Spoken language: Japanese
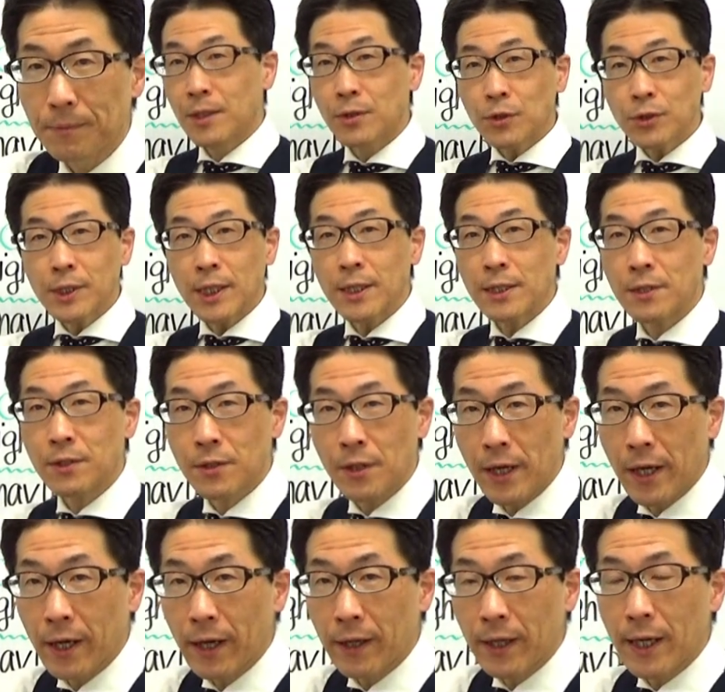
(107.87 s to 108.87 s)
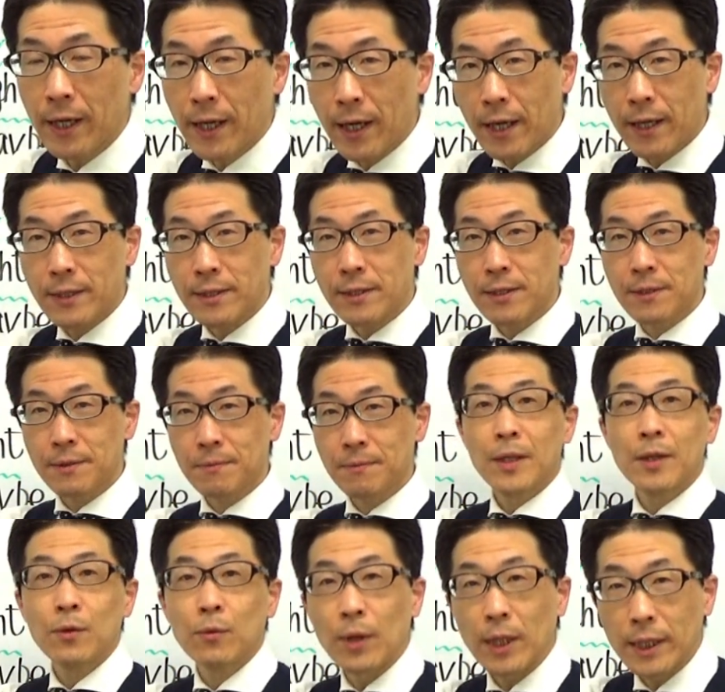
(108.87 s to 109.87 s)
そして s t a y at us.
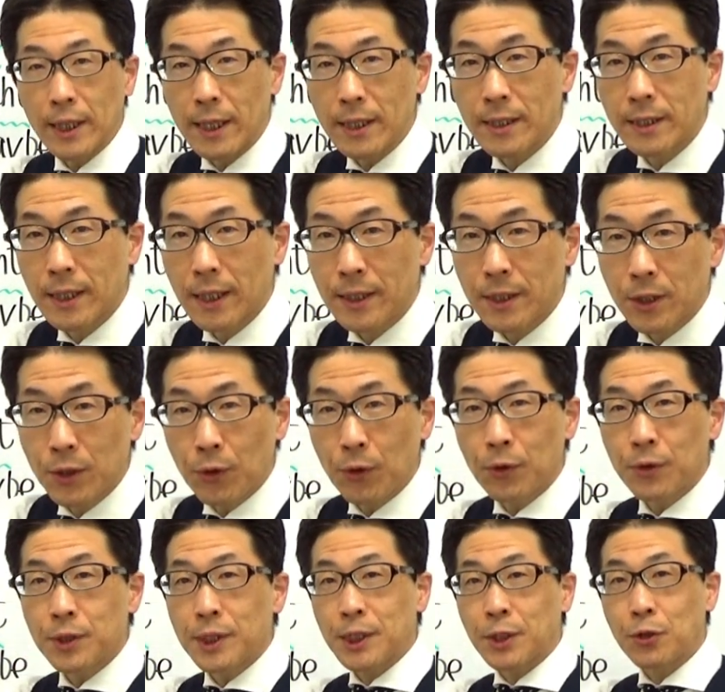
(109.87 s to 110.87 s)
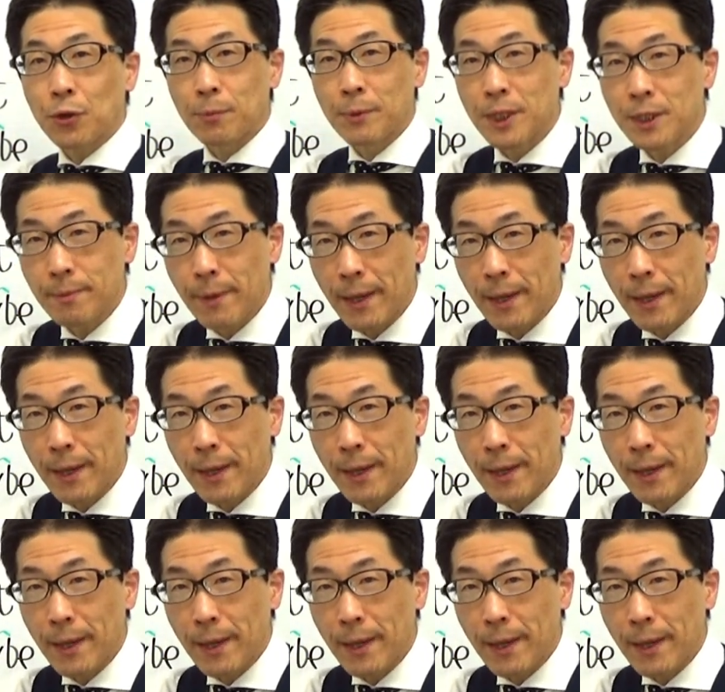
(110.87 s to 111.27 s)
私たちをじっと見つ